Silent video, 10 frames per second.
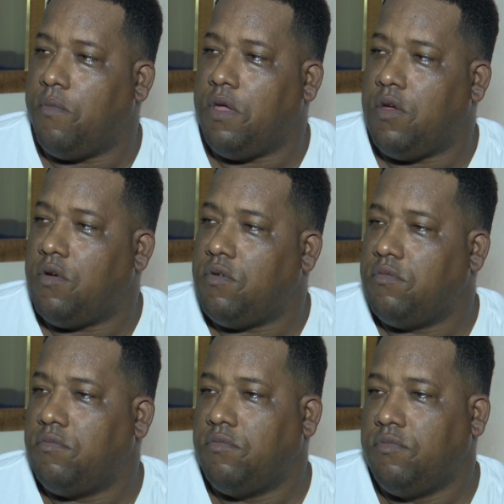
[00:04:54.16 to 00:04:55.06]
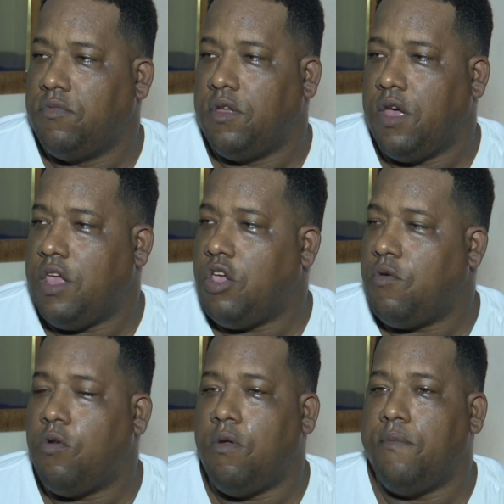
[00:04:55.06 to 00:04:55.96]
mío ellos yo
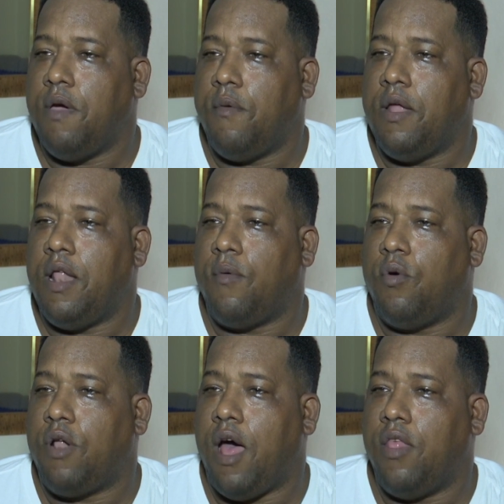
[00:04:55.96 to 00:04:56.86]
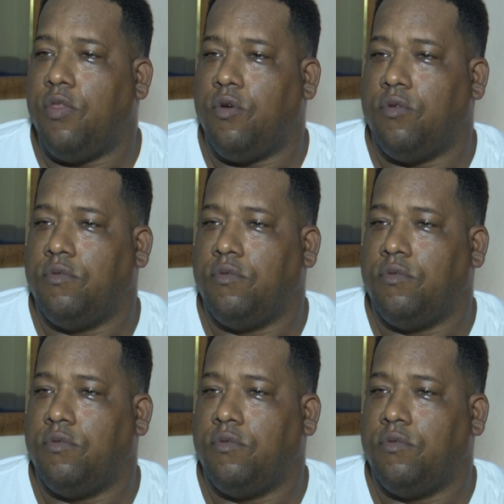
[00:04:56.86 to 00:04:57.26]
volverme a ver laborando,